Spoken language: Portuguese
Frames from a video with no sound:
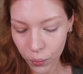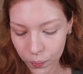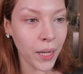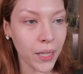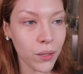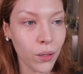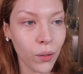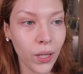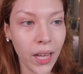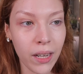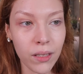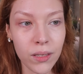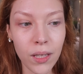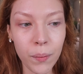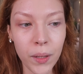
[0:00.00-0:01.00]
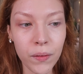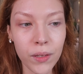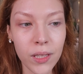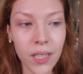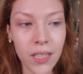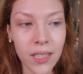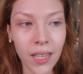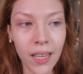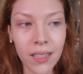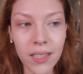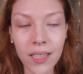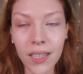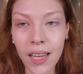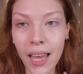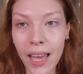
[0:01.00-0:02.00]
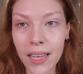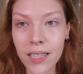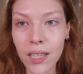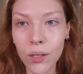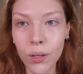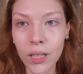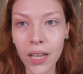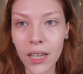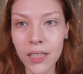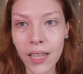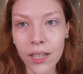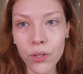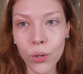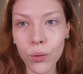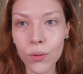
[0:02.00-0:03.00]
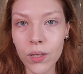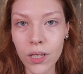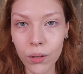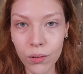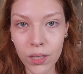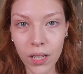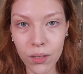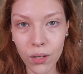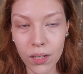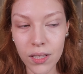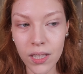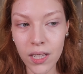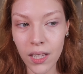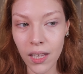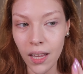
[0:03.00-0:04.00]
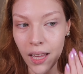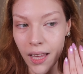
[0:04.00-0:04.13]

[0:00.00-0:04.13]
Mas o que eu quero dizer pra vocês é que assim, essa tonalidade eu consigo usar sozinha.